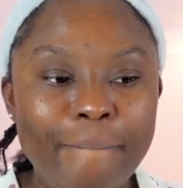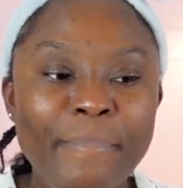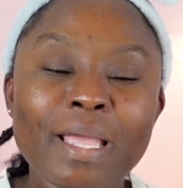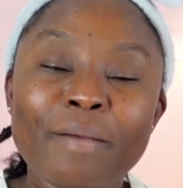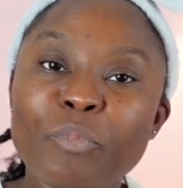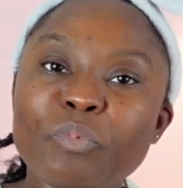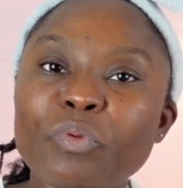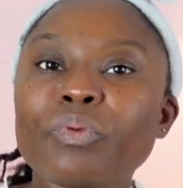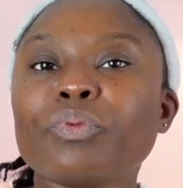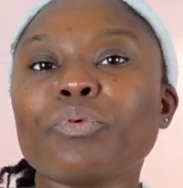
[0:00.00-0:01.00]
mais en même
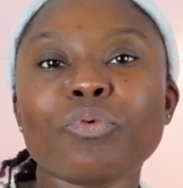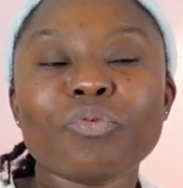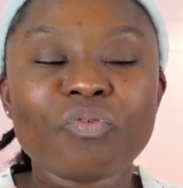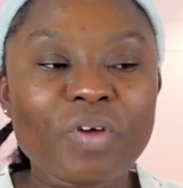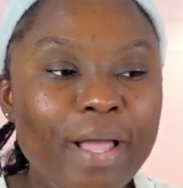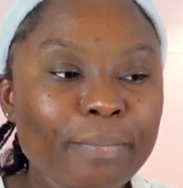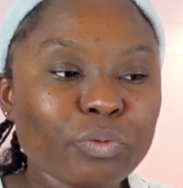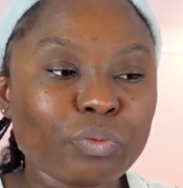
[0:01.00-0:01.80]
temps, en tant que femme,